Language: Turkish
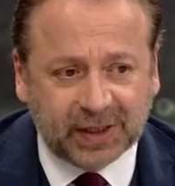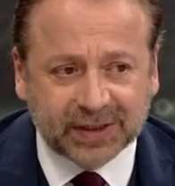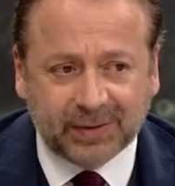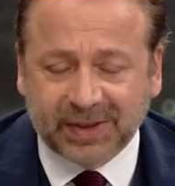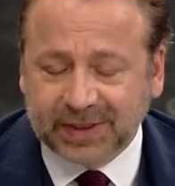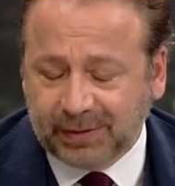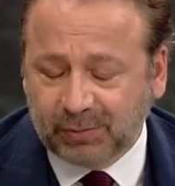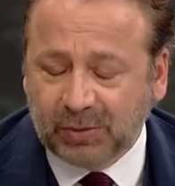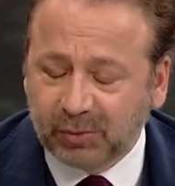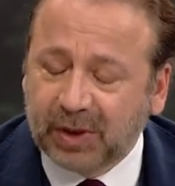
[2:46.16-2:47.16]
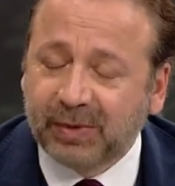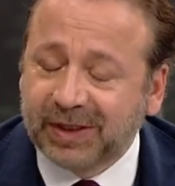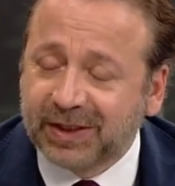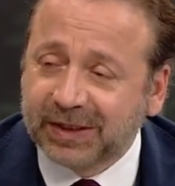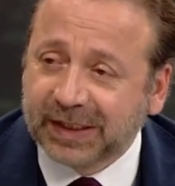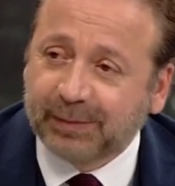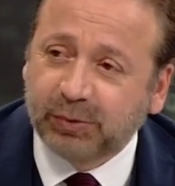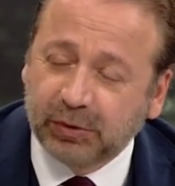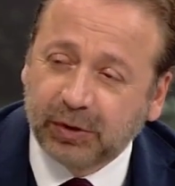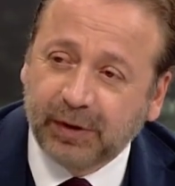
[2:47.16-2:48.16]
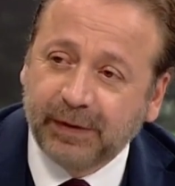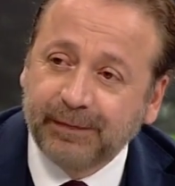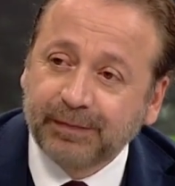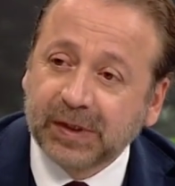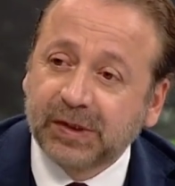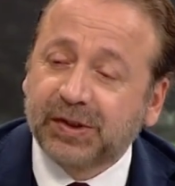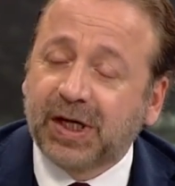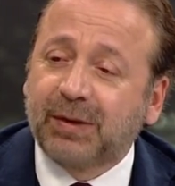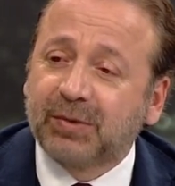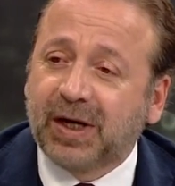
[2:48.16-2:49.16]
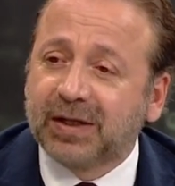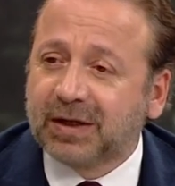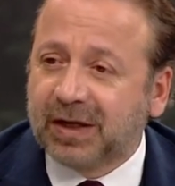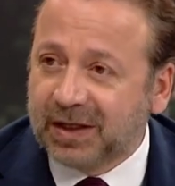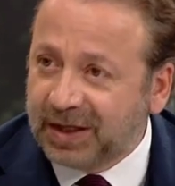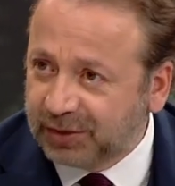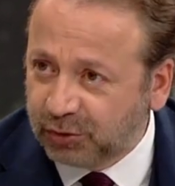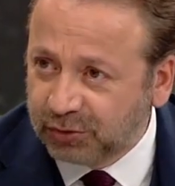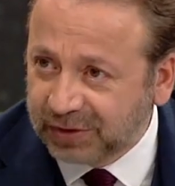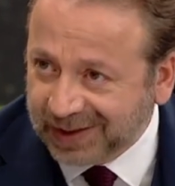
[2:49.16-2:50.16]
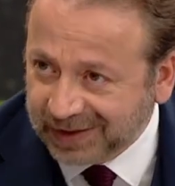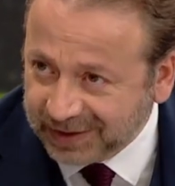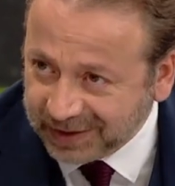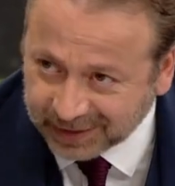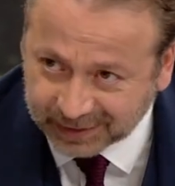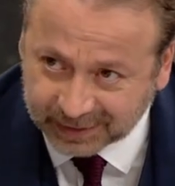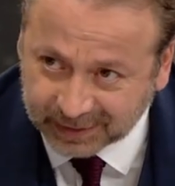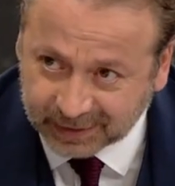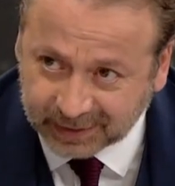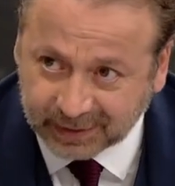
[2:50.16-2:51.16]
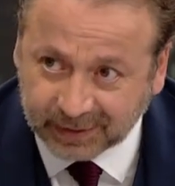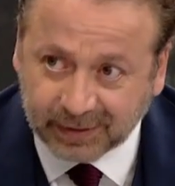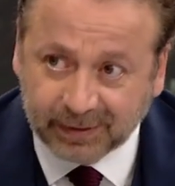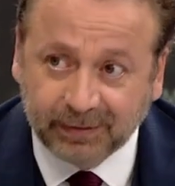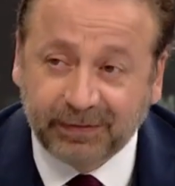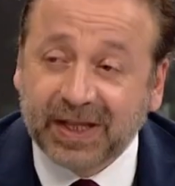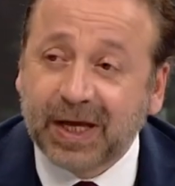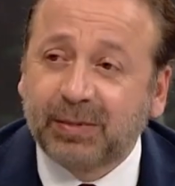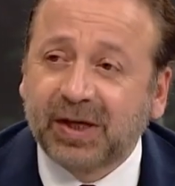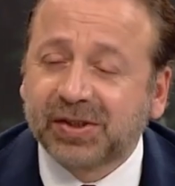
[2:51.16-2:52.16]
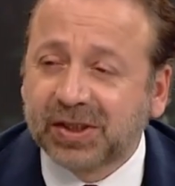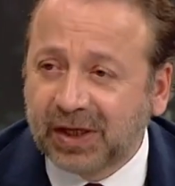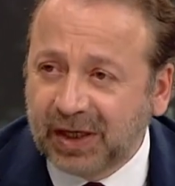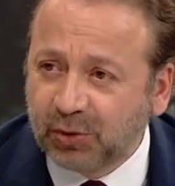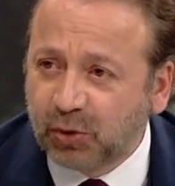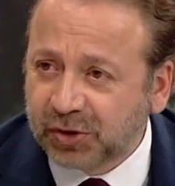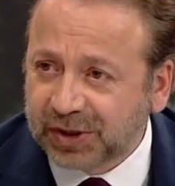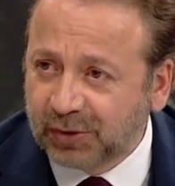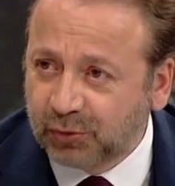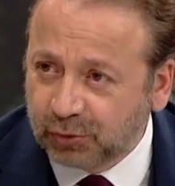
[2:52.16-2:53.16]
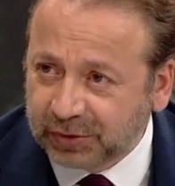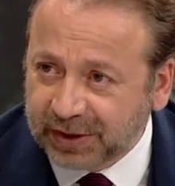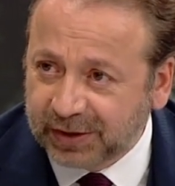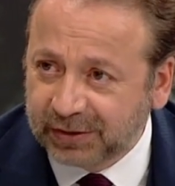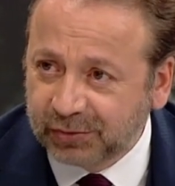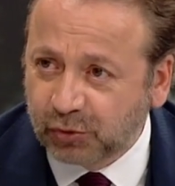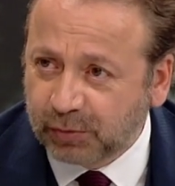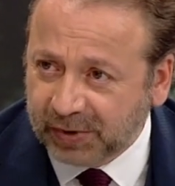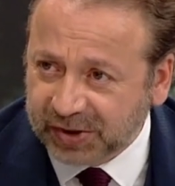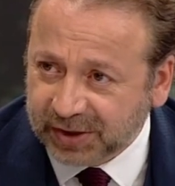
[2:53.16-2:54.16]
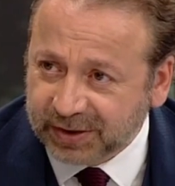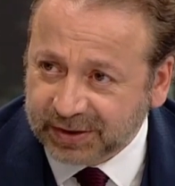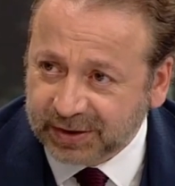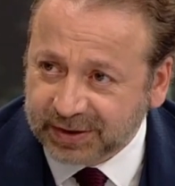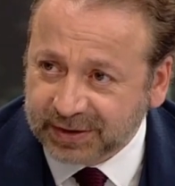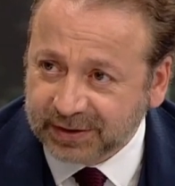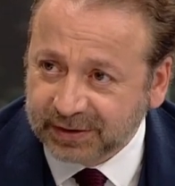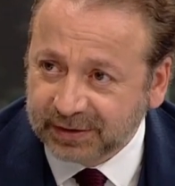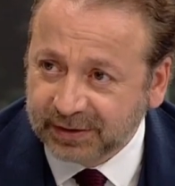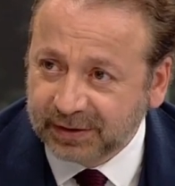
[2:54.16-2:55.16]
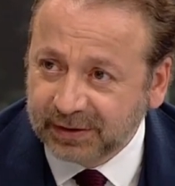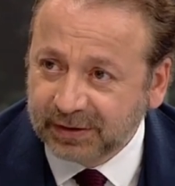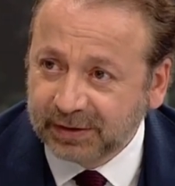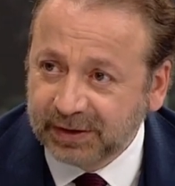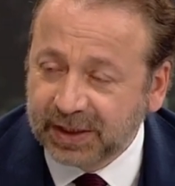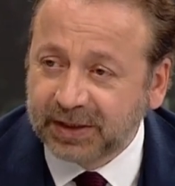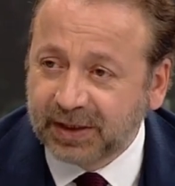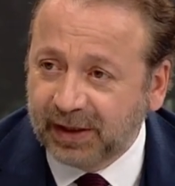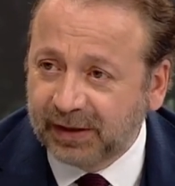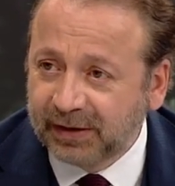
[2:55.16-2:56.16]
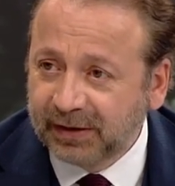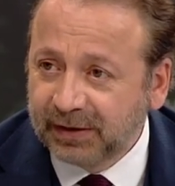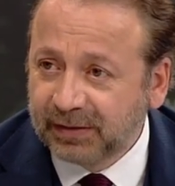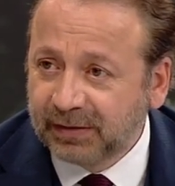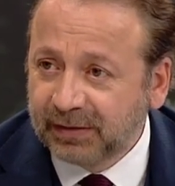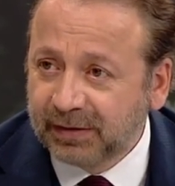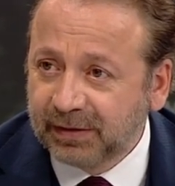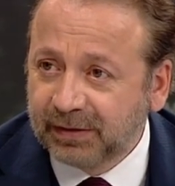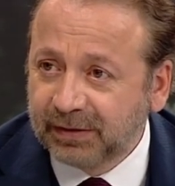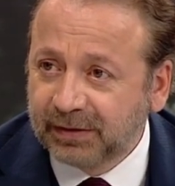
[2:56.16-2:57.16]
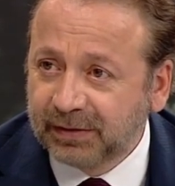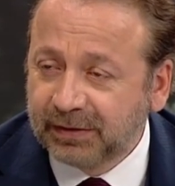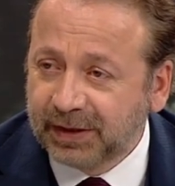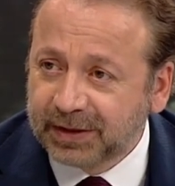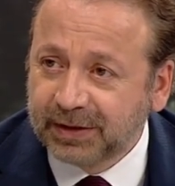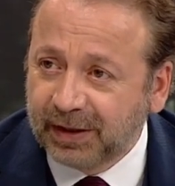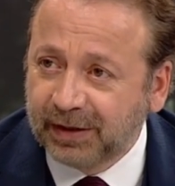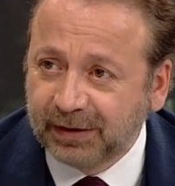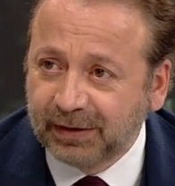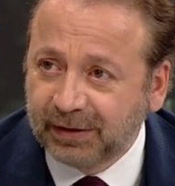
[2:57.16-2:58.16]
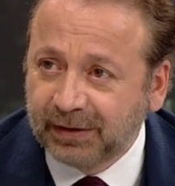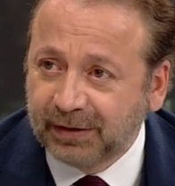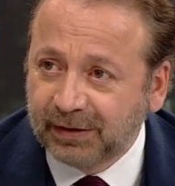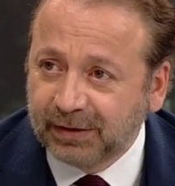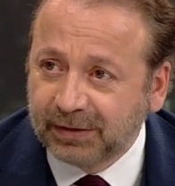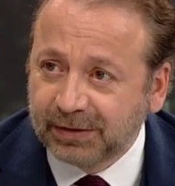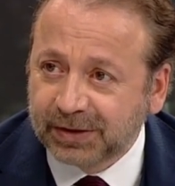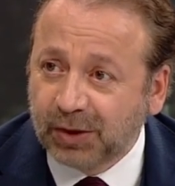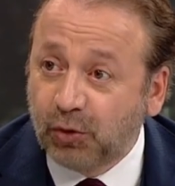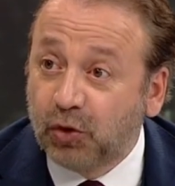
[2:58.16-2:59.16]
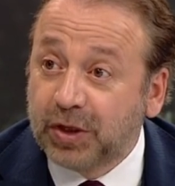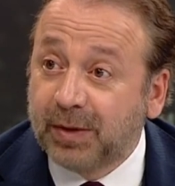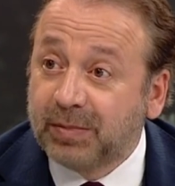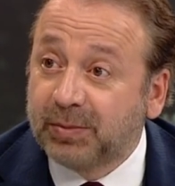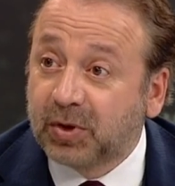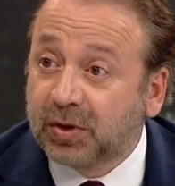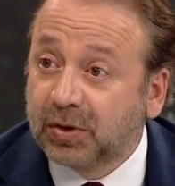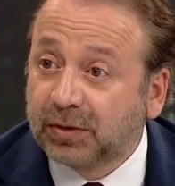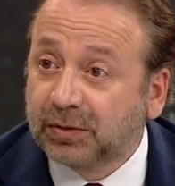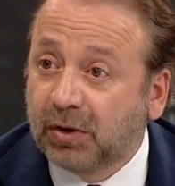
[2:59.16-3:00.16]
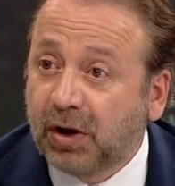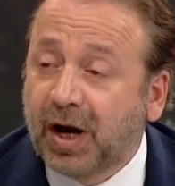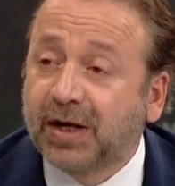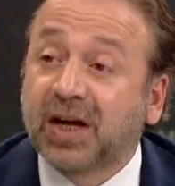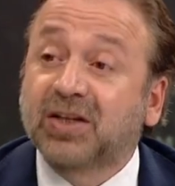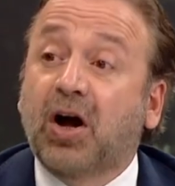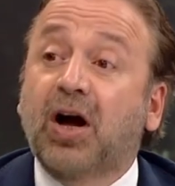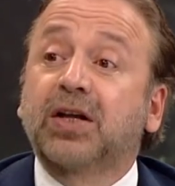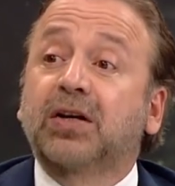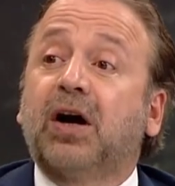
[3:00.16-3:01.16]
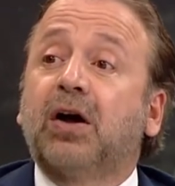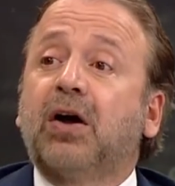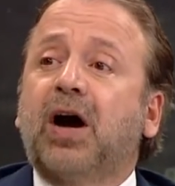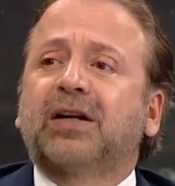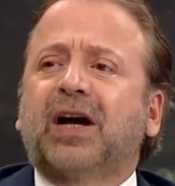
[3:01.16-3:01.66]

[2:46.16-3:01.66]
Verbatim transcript: Hatta zaman zaman bunun haberleri de yapılıyor camianın kanaat önderleri Fenerbahçe'yi Ali Koç'tan kurtarın. Çok başarısız. Yerine yerine Aziz önemli bir... gelsin. Niye hayır, çok adam hayır, var ya?